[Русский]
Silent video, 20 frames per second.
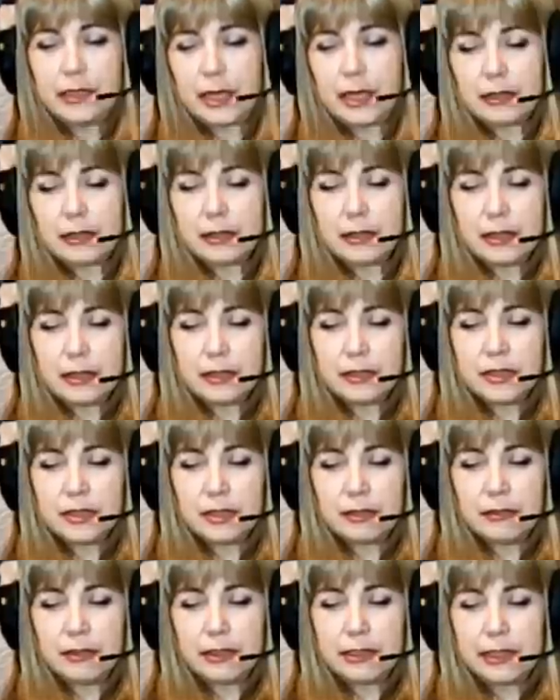когда
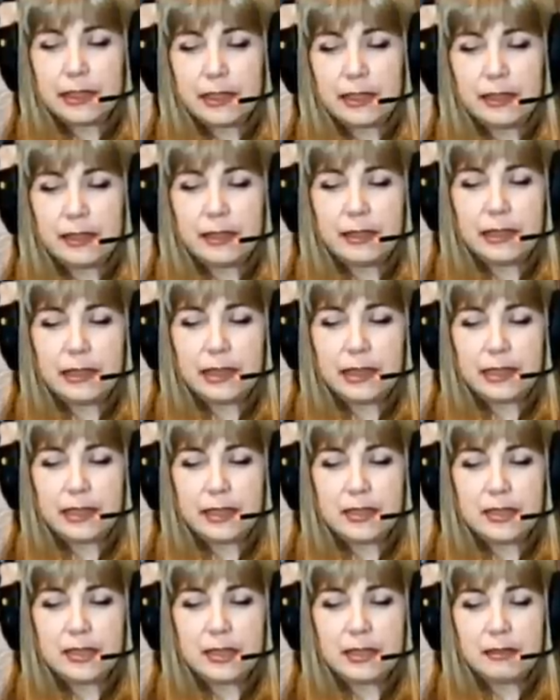человек если
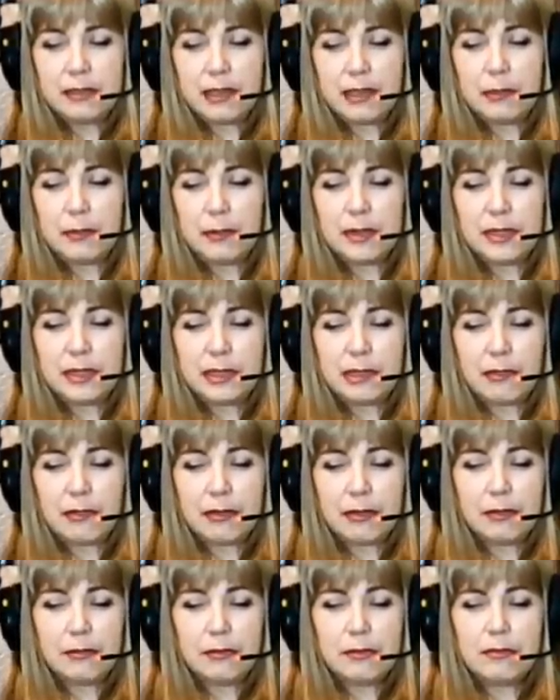начинает
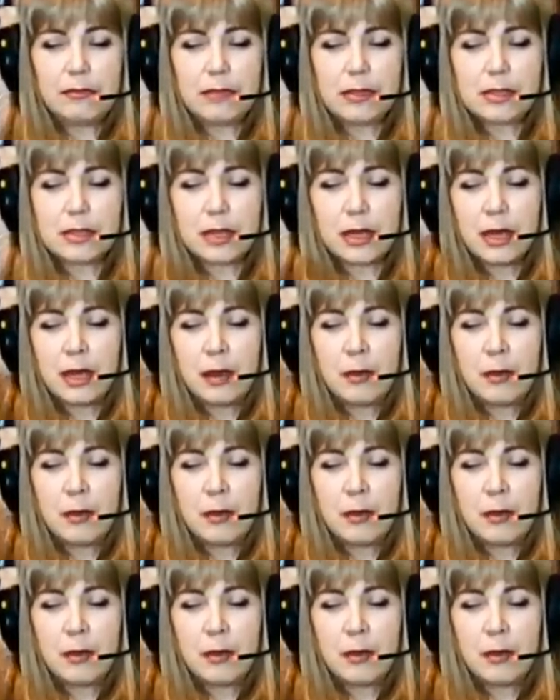взаимодействовать, ну, неважно,